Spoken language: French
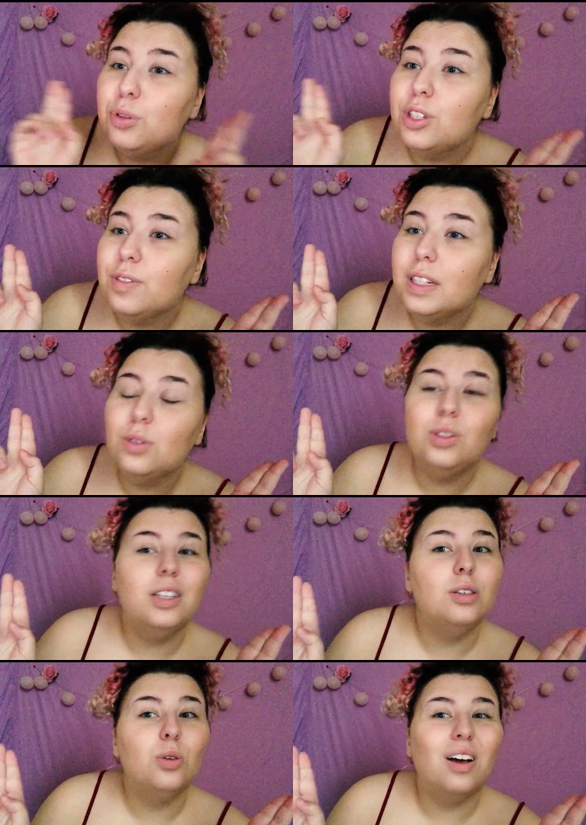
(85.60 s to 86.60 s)
petite vidéo
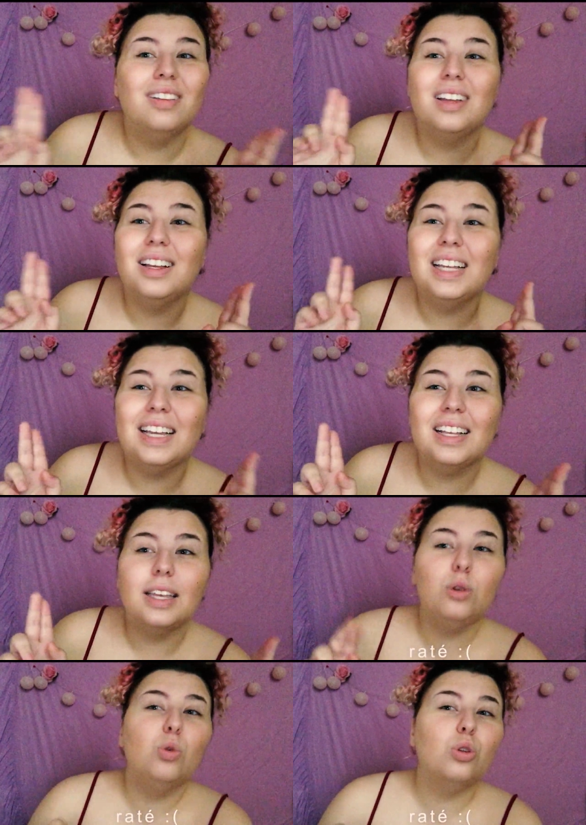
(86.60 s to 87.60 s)
qui sera très très
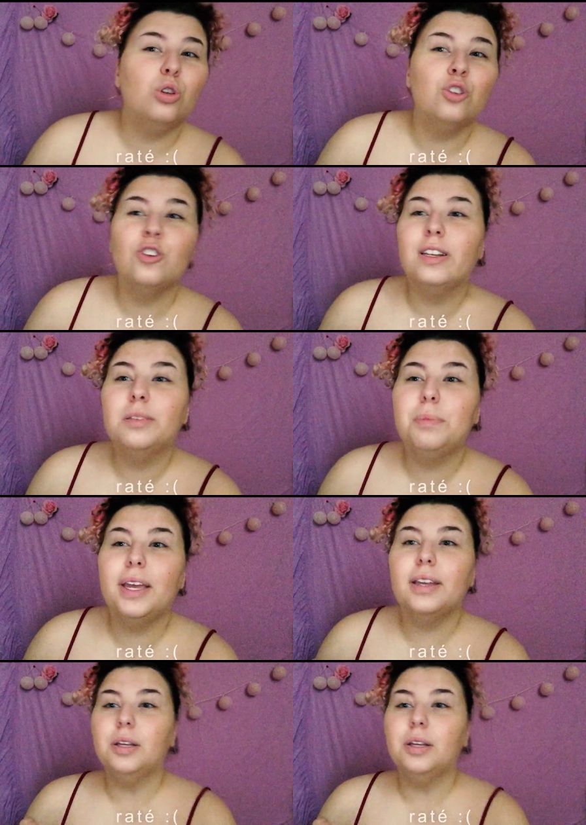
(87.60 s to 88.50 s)
très courte, je l'espère.